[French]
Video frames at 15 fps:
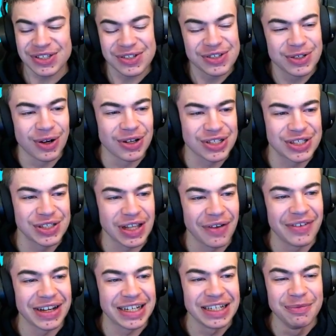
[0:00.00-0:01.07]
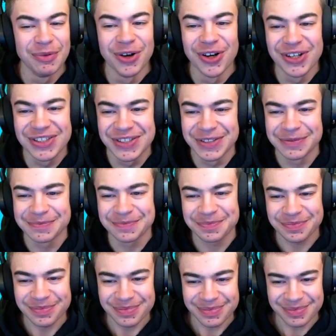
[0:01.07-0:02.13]
continue du coup ensuite avec l'emote.
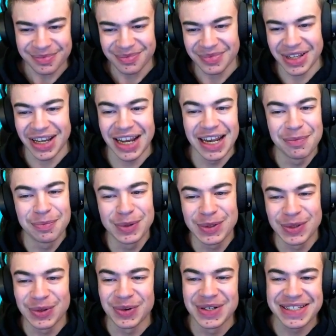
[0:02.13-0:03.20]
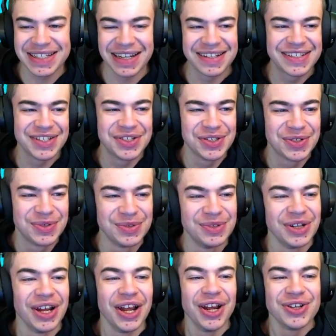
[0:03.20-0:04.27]
Elle est plutôt drôle celle-ci du
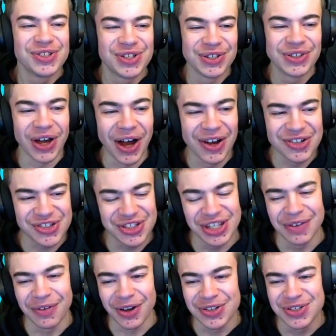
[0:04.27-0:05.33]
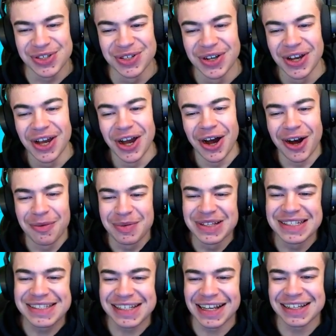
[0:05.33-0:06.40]
coup. Jeu de hanche qui est vendu au
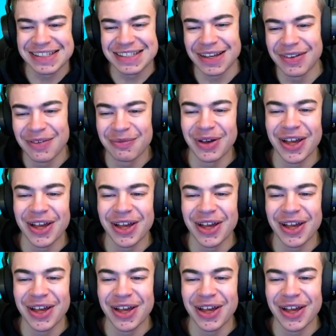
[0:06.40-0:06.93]
prix de 500